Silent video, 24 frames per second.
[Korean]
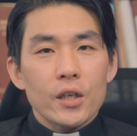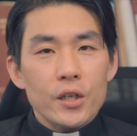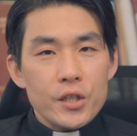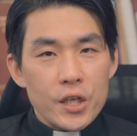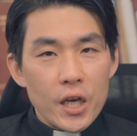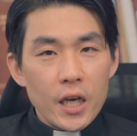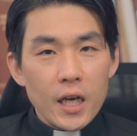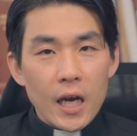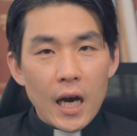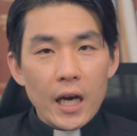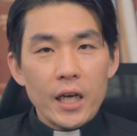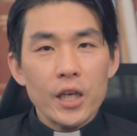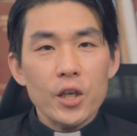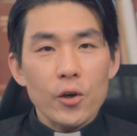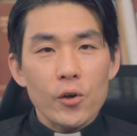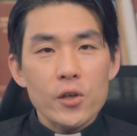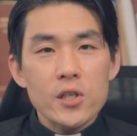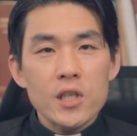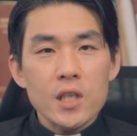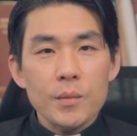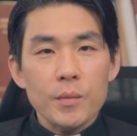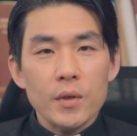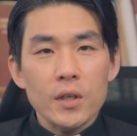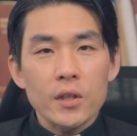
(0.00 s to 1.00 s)
제 강의
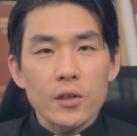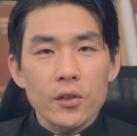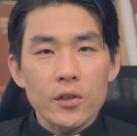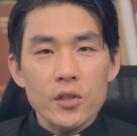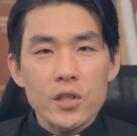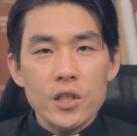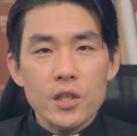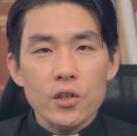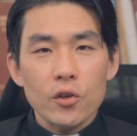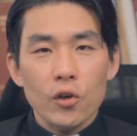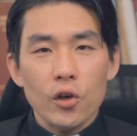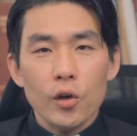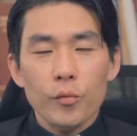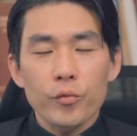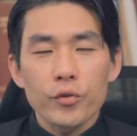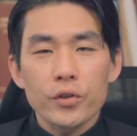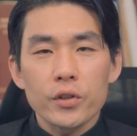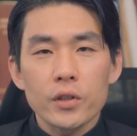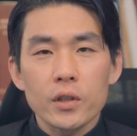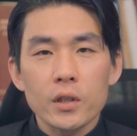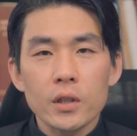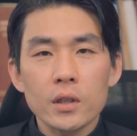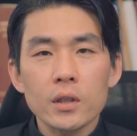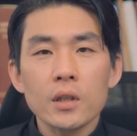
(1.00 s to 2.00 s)
열심히 들으신
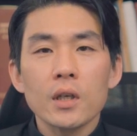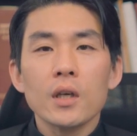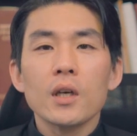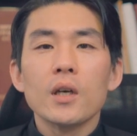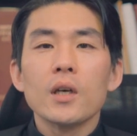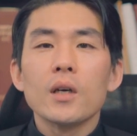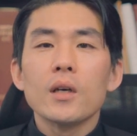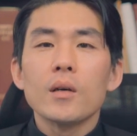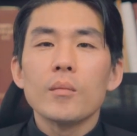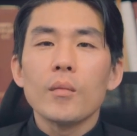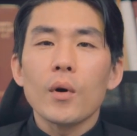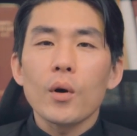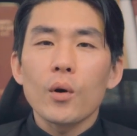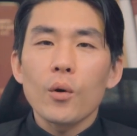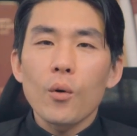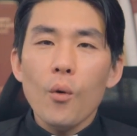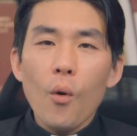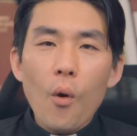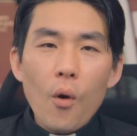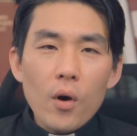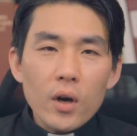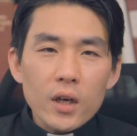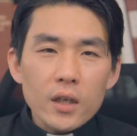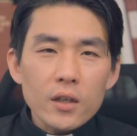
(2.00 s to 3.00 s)
여러분들은 뭐
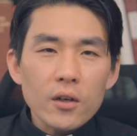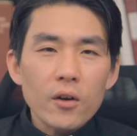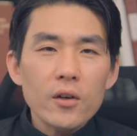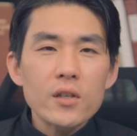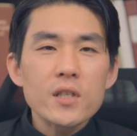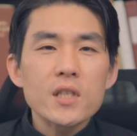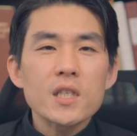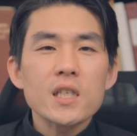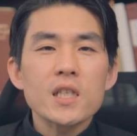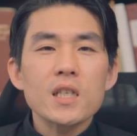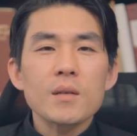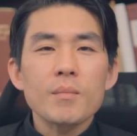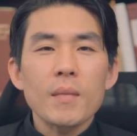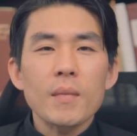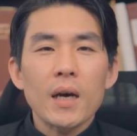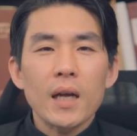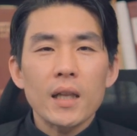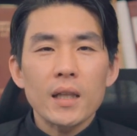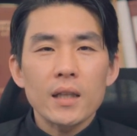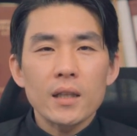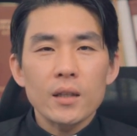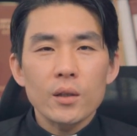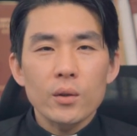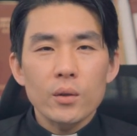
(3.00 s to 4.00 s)
꼭
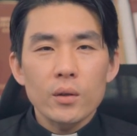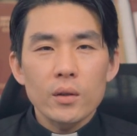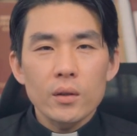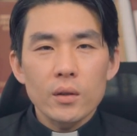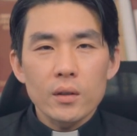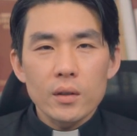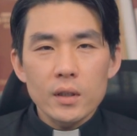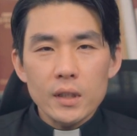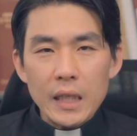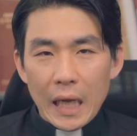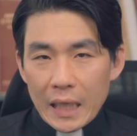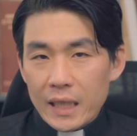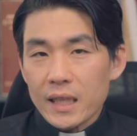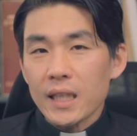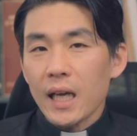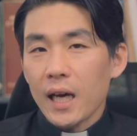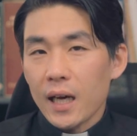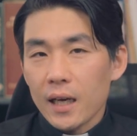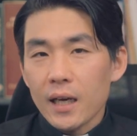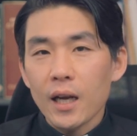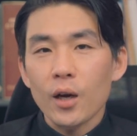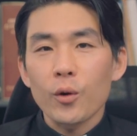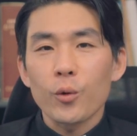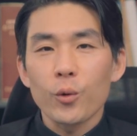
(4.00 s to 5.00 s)
그렇지만은
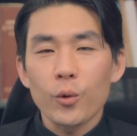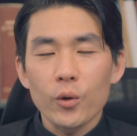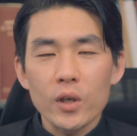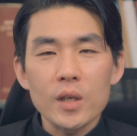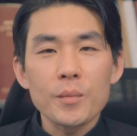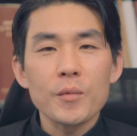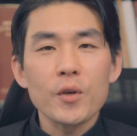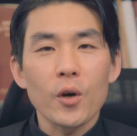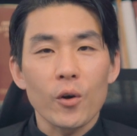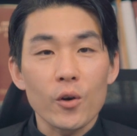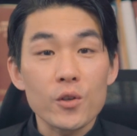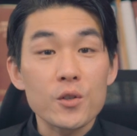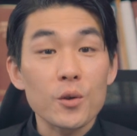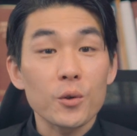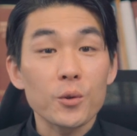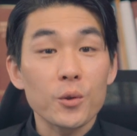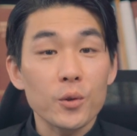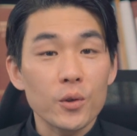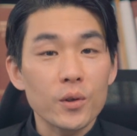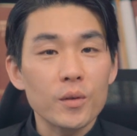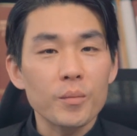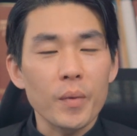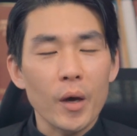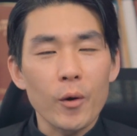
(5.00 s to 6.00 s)
않다라고 이미 어느
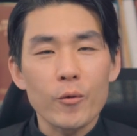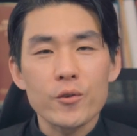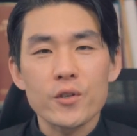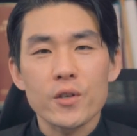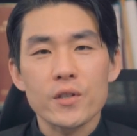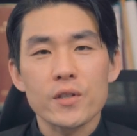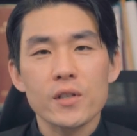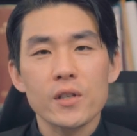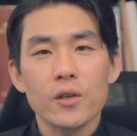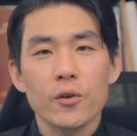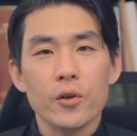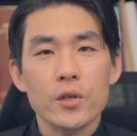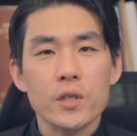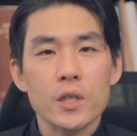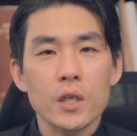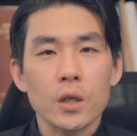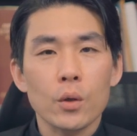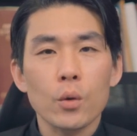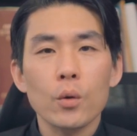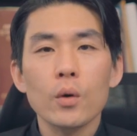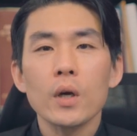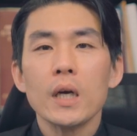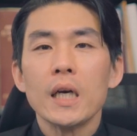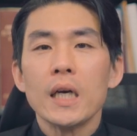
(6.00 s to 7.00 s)
정도는 배우셨을
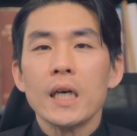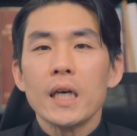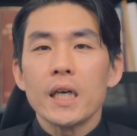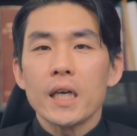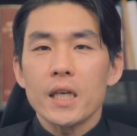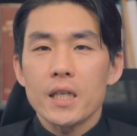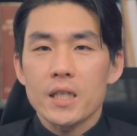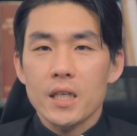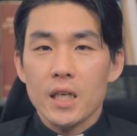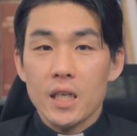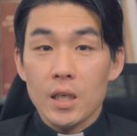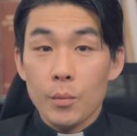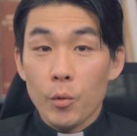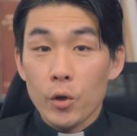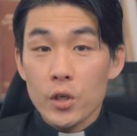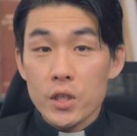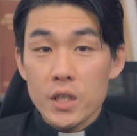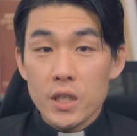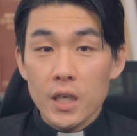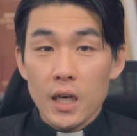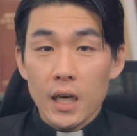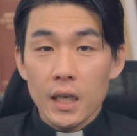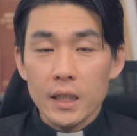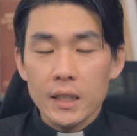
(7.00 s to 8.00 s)
것이고, 이제 이번
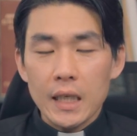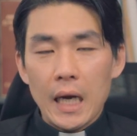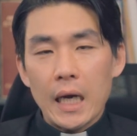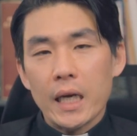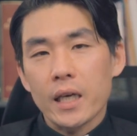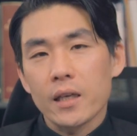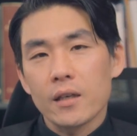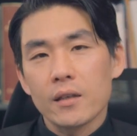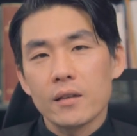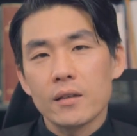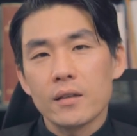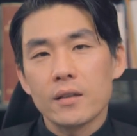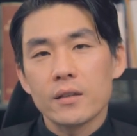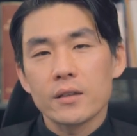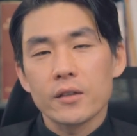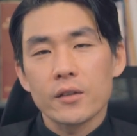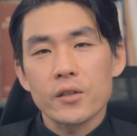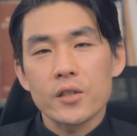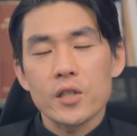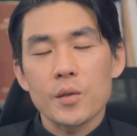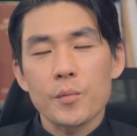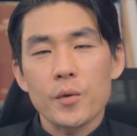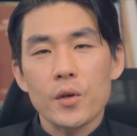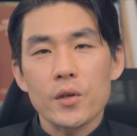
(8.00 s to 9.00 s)
시간 강의를
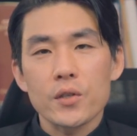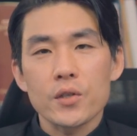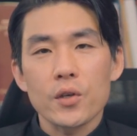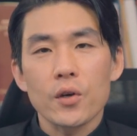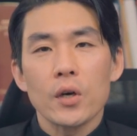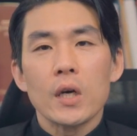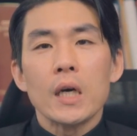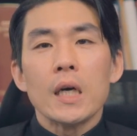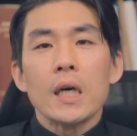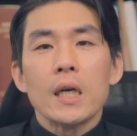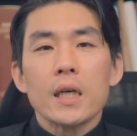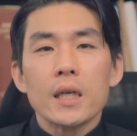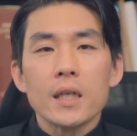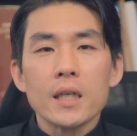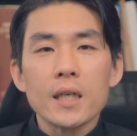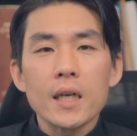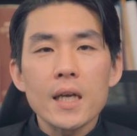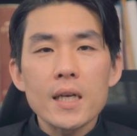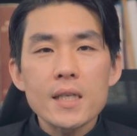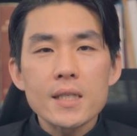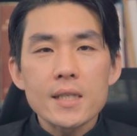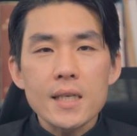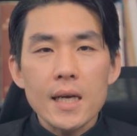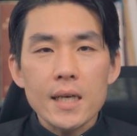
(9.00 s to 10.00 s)
들으시면서
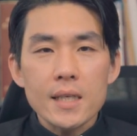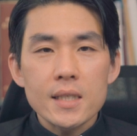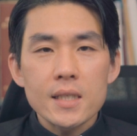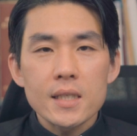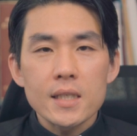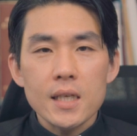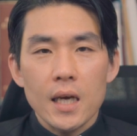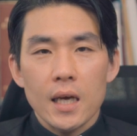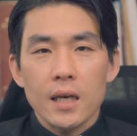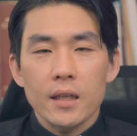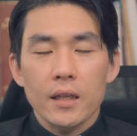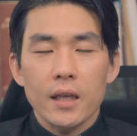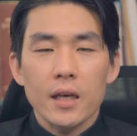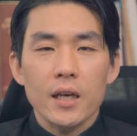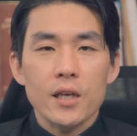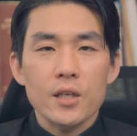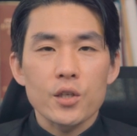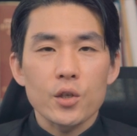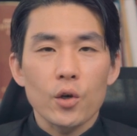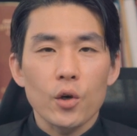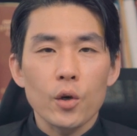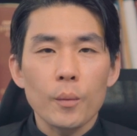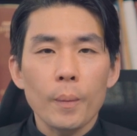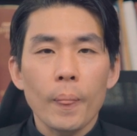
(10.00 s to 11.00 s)
르네상스에
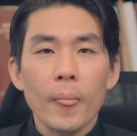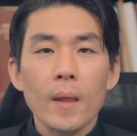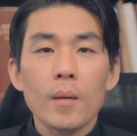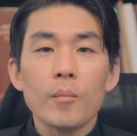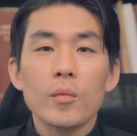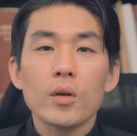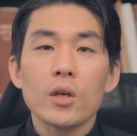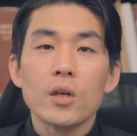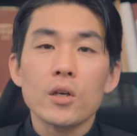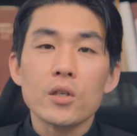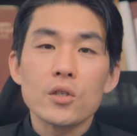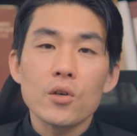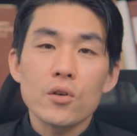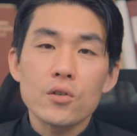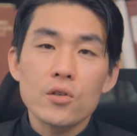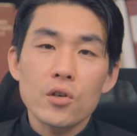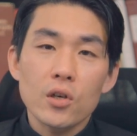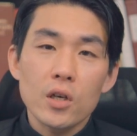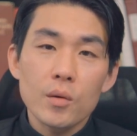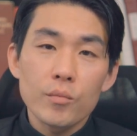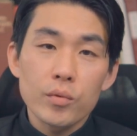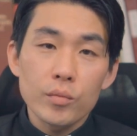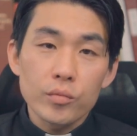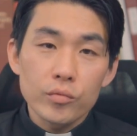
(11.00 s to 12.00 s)
대해서
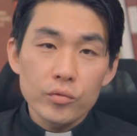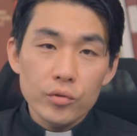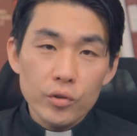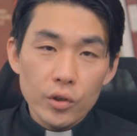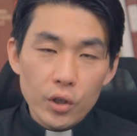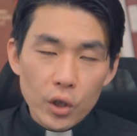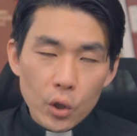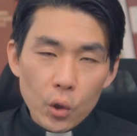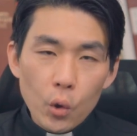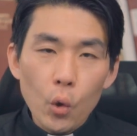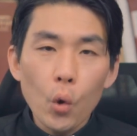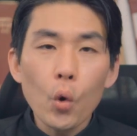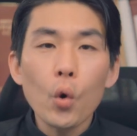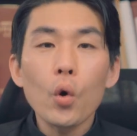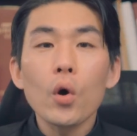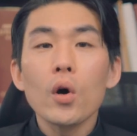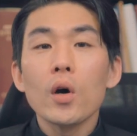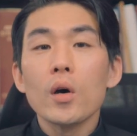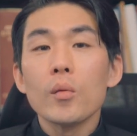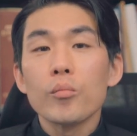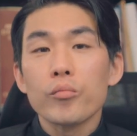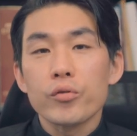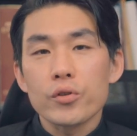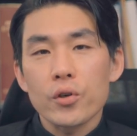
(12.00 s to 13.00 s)
긍정적인 부분도 있고
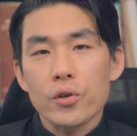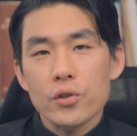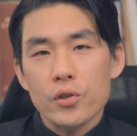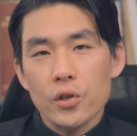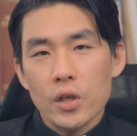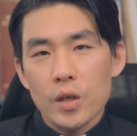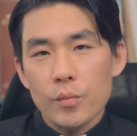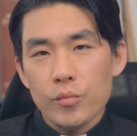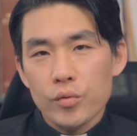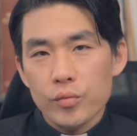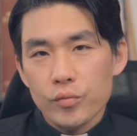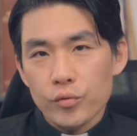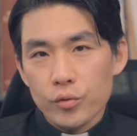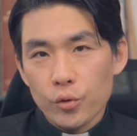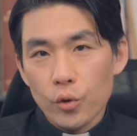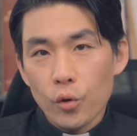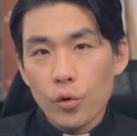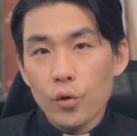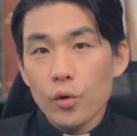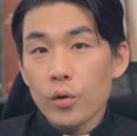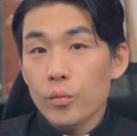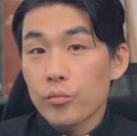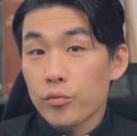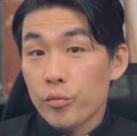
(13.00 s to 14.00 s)
부정적인
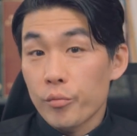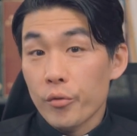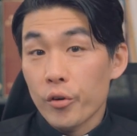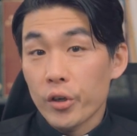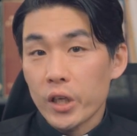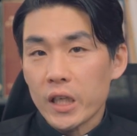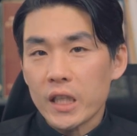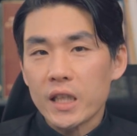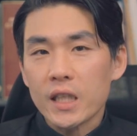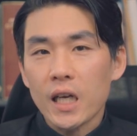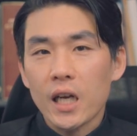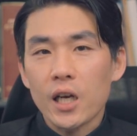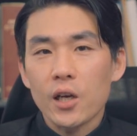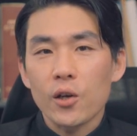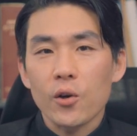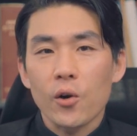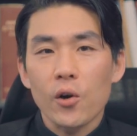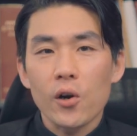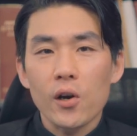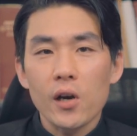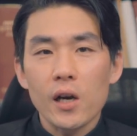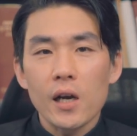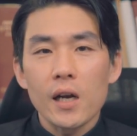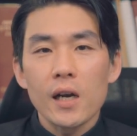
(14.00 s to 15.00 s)
부분도 분명히 있다는
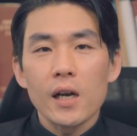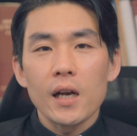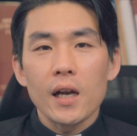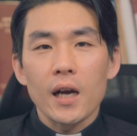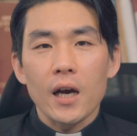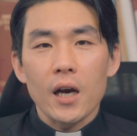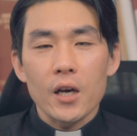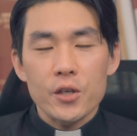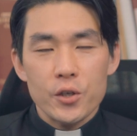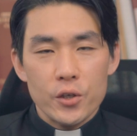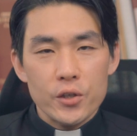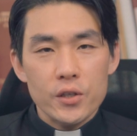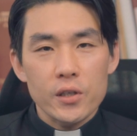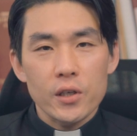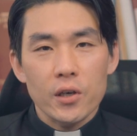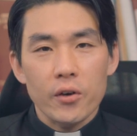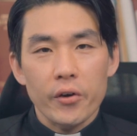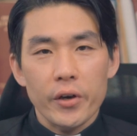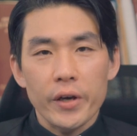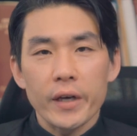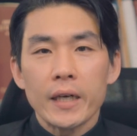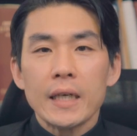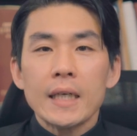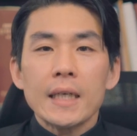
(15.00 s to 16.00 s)
걸 아셨을
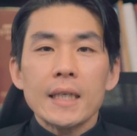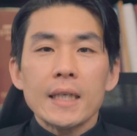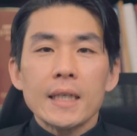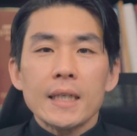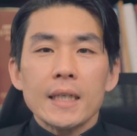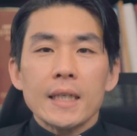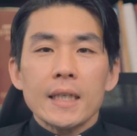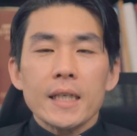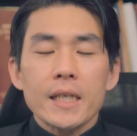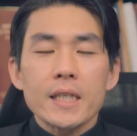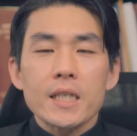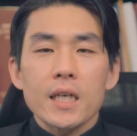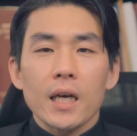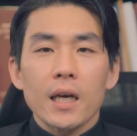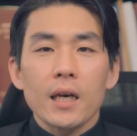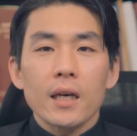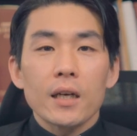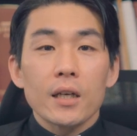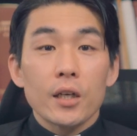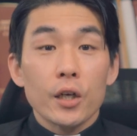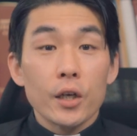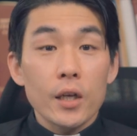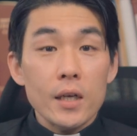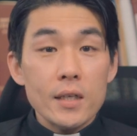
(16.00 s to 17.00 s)
거예요. 이제
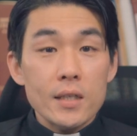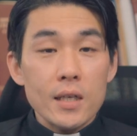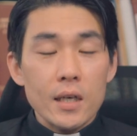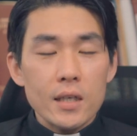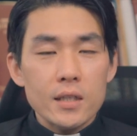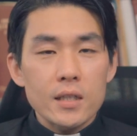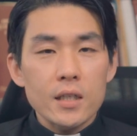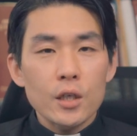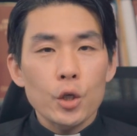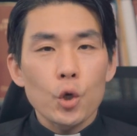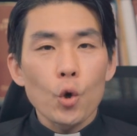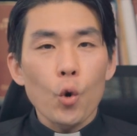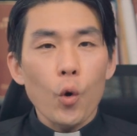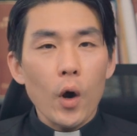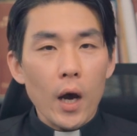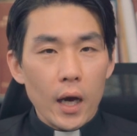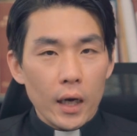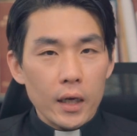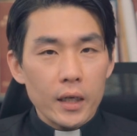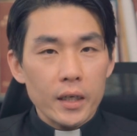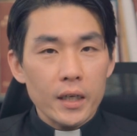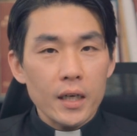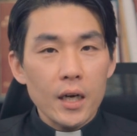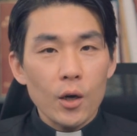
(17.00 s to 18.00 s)
르네상스
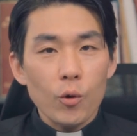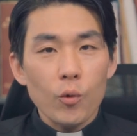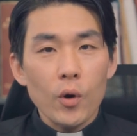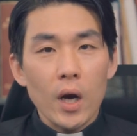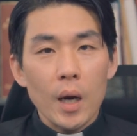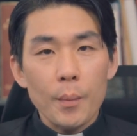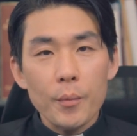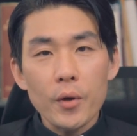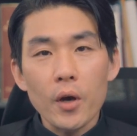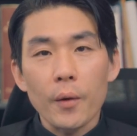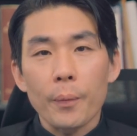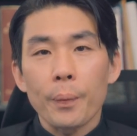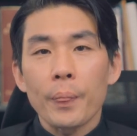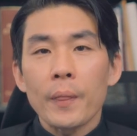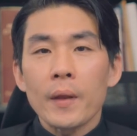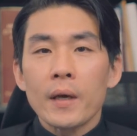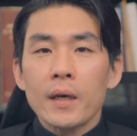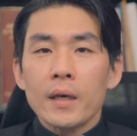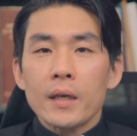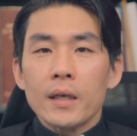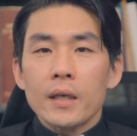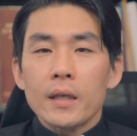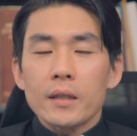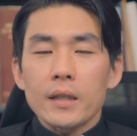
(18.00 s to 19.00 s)
교황이라고 하면
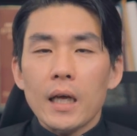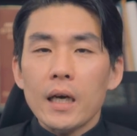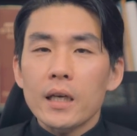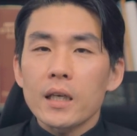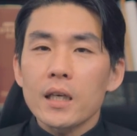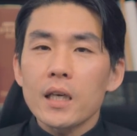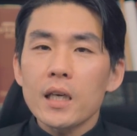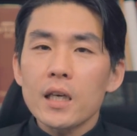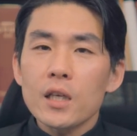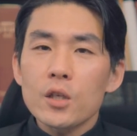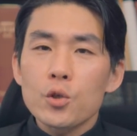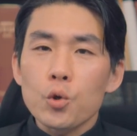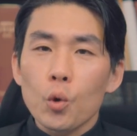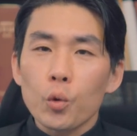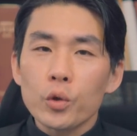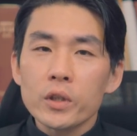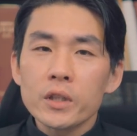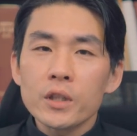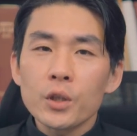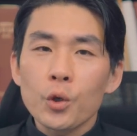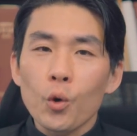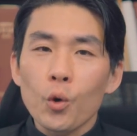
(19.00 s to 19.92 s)
딱히 좋은